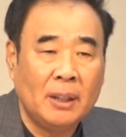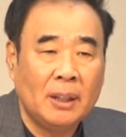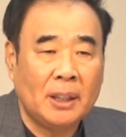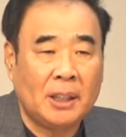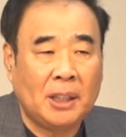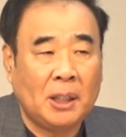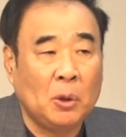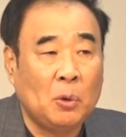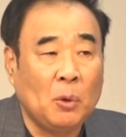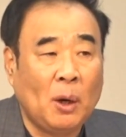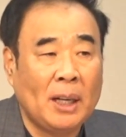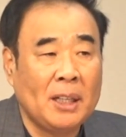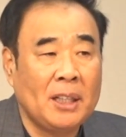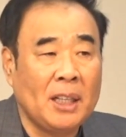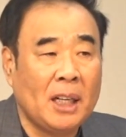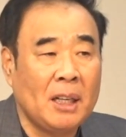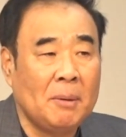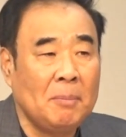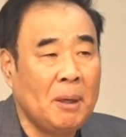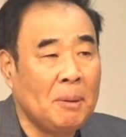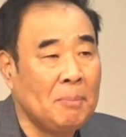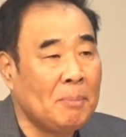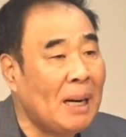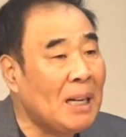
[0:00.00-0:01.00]
기도하지
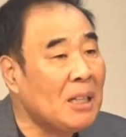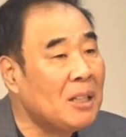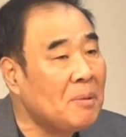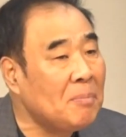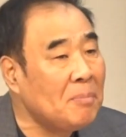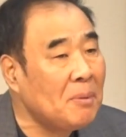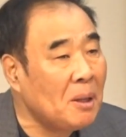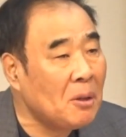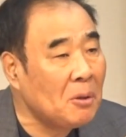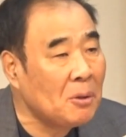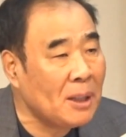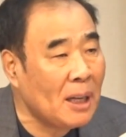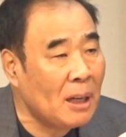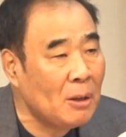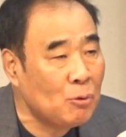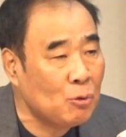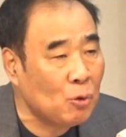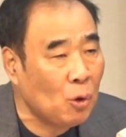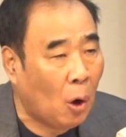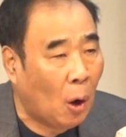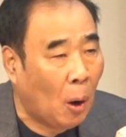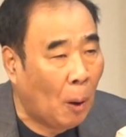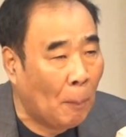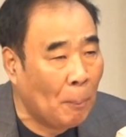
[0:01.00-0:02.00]
않으면 말씀대로 살
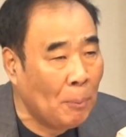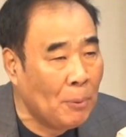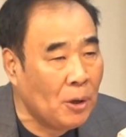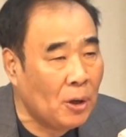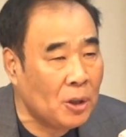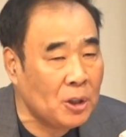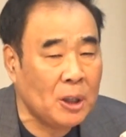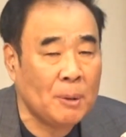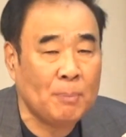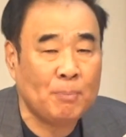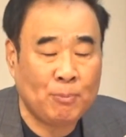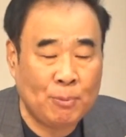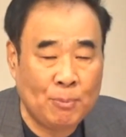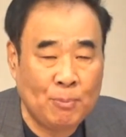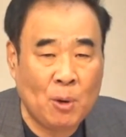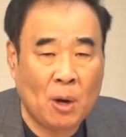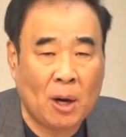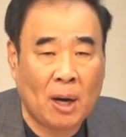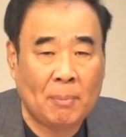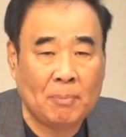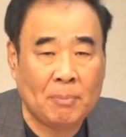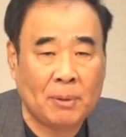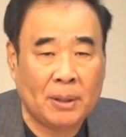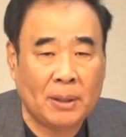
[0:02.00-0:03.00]
수 없는 것이
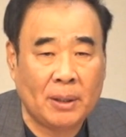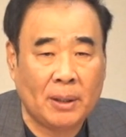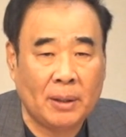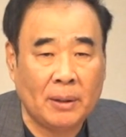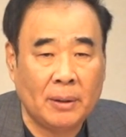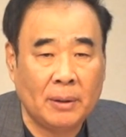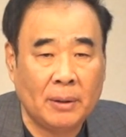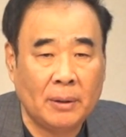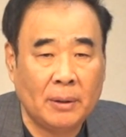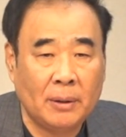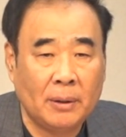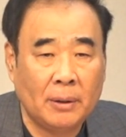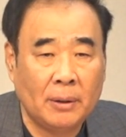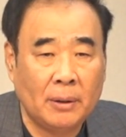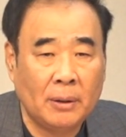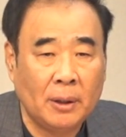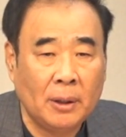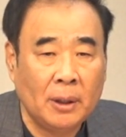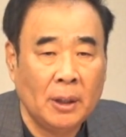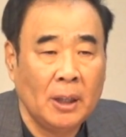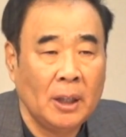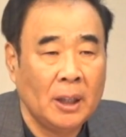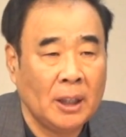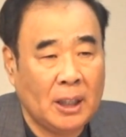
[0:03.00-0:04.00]
분명합니다.
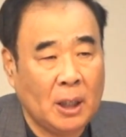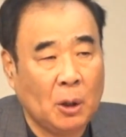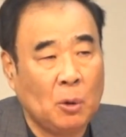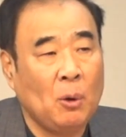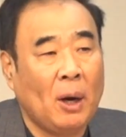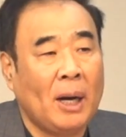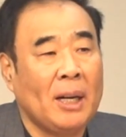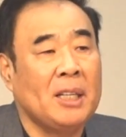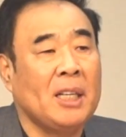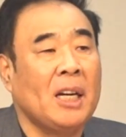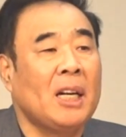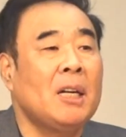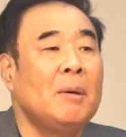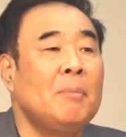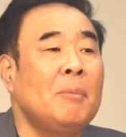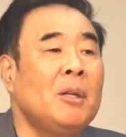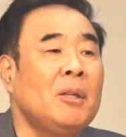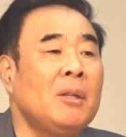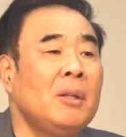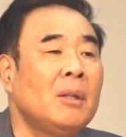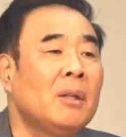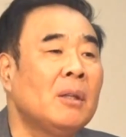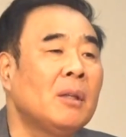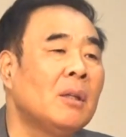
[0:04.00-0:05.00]
기도하지
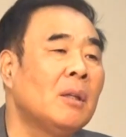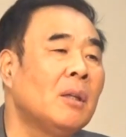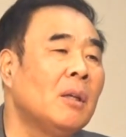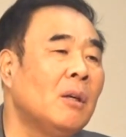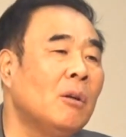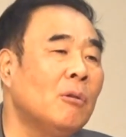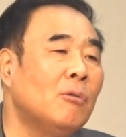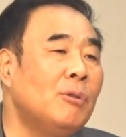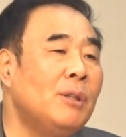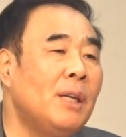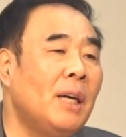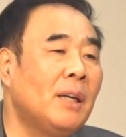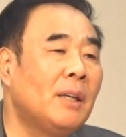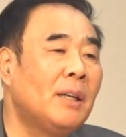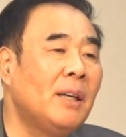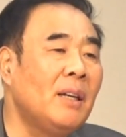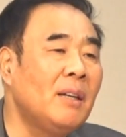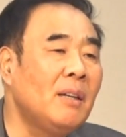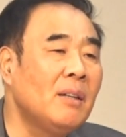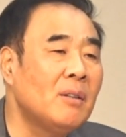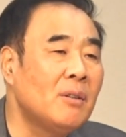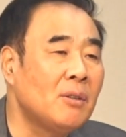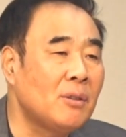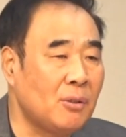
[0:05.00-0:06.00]
않으면
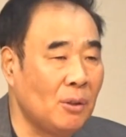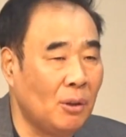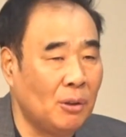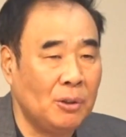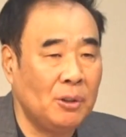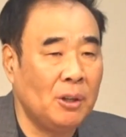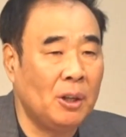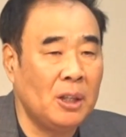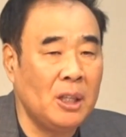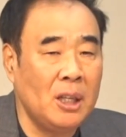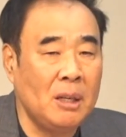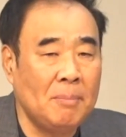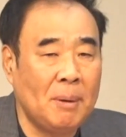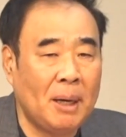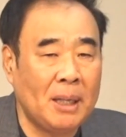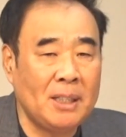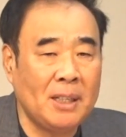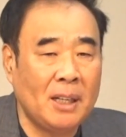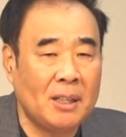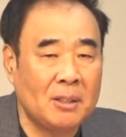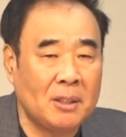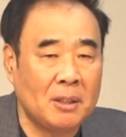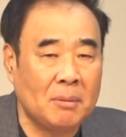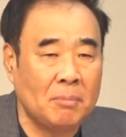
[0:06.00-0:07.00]
우리에게 성령이
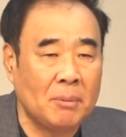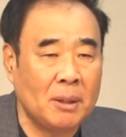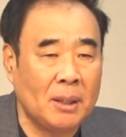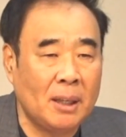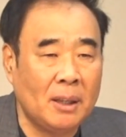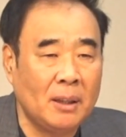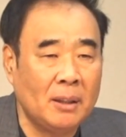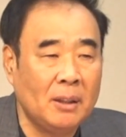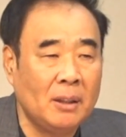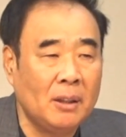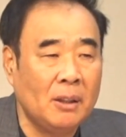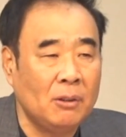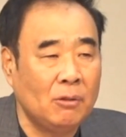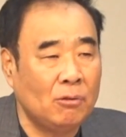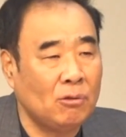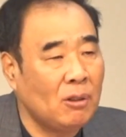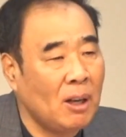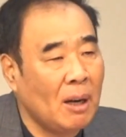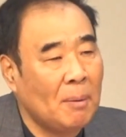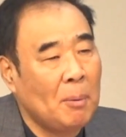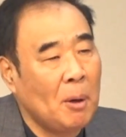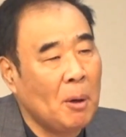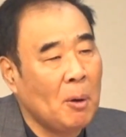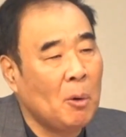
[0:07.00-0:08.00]
임하지 않습니다.
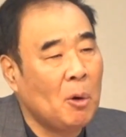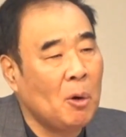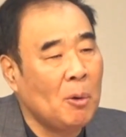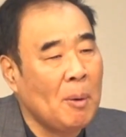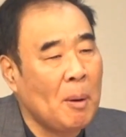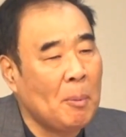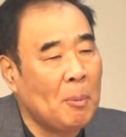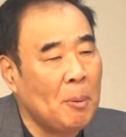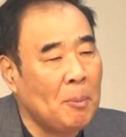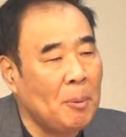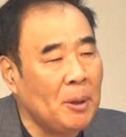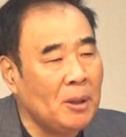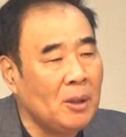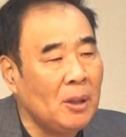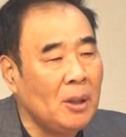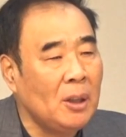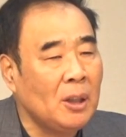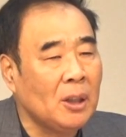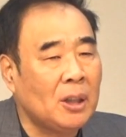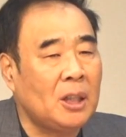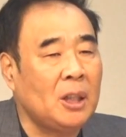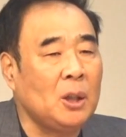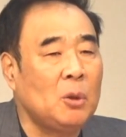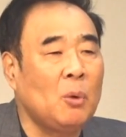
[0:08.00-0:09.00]
누가 보고
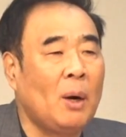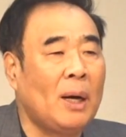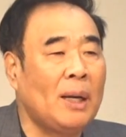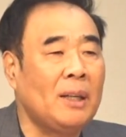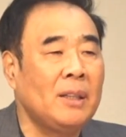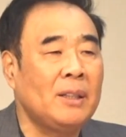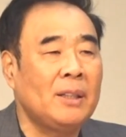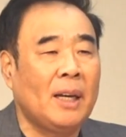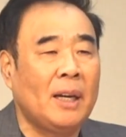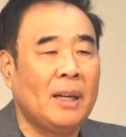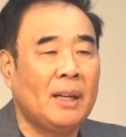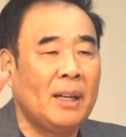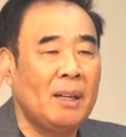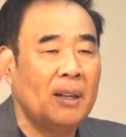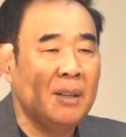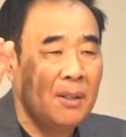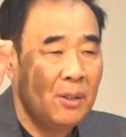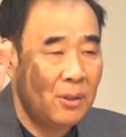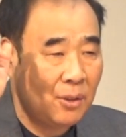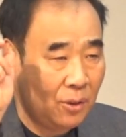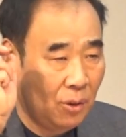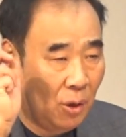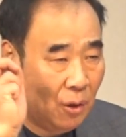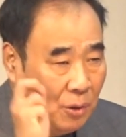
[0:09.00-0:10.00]
보면 기도하는 자에게
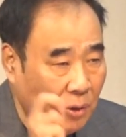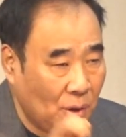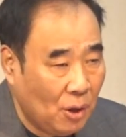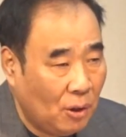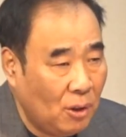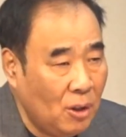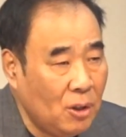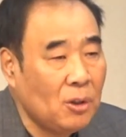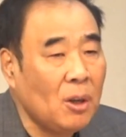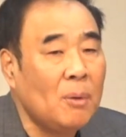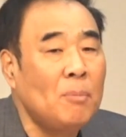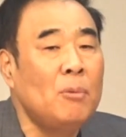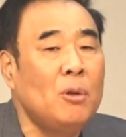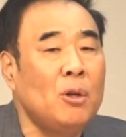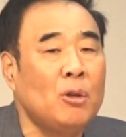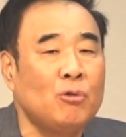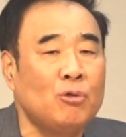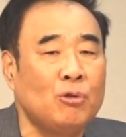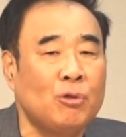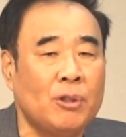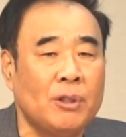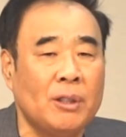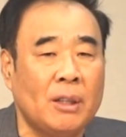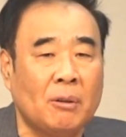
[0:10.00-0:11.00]
성령을 선물로
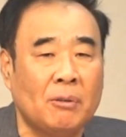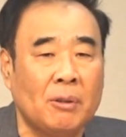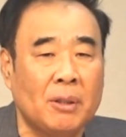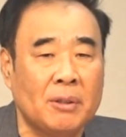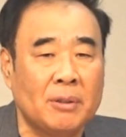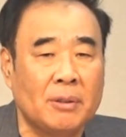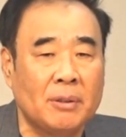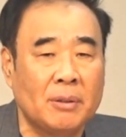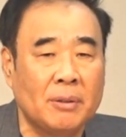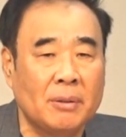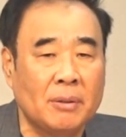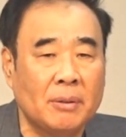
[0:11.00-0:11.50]
주신다고 그랬어요.